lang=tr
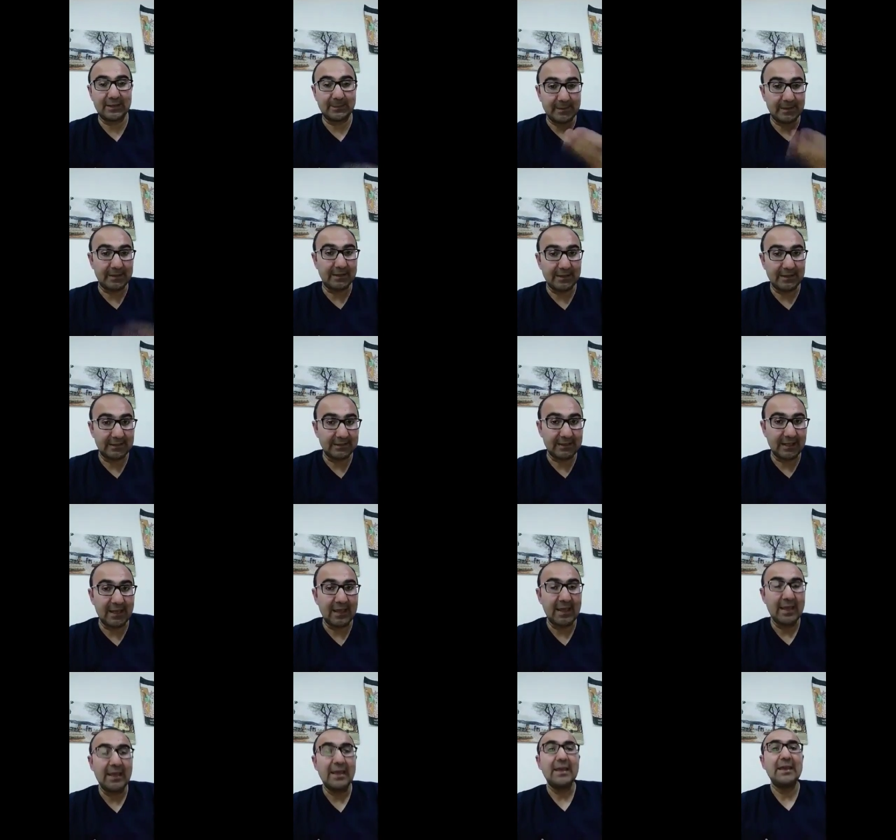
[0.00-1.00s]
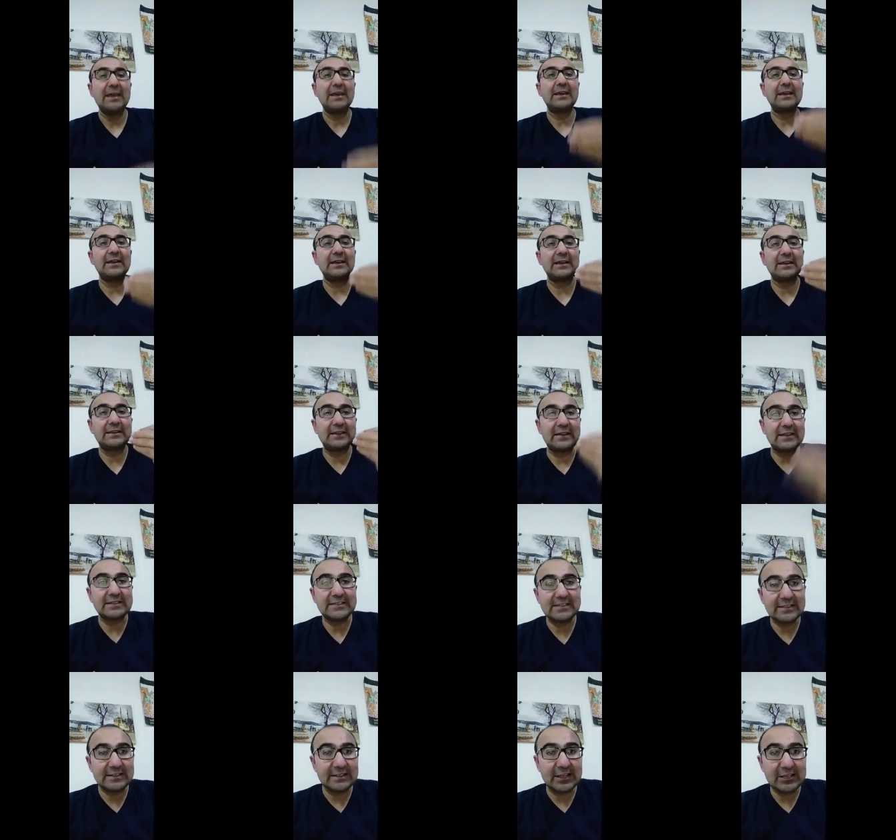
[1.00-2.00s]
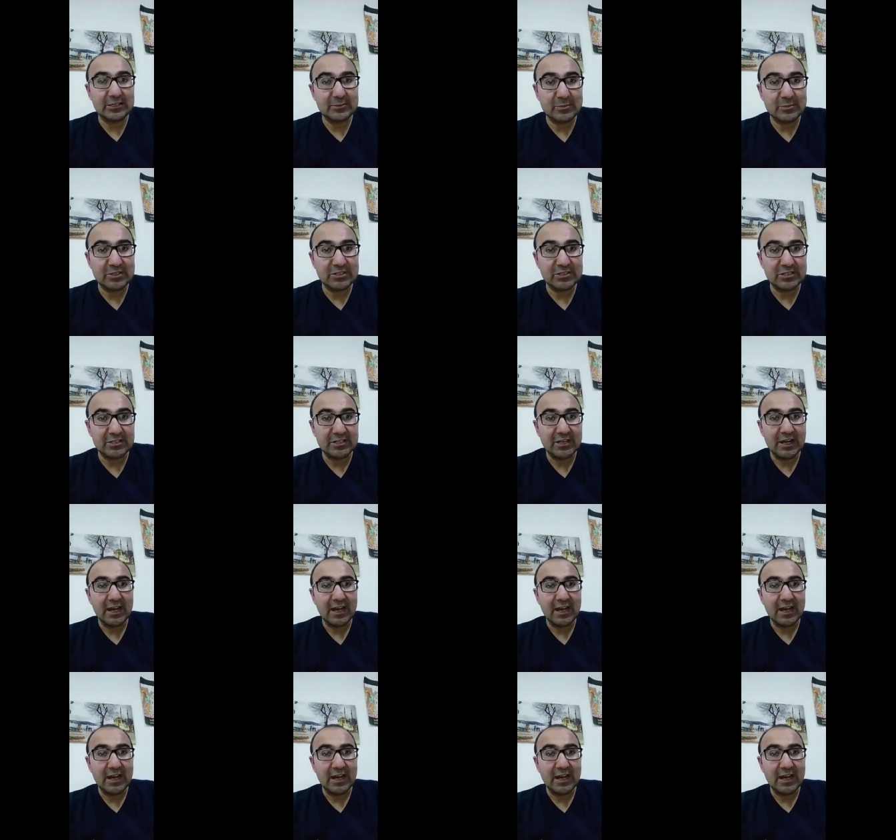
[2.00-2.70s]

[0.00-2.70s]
birlikte e, kesinleşmiştir.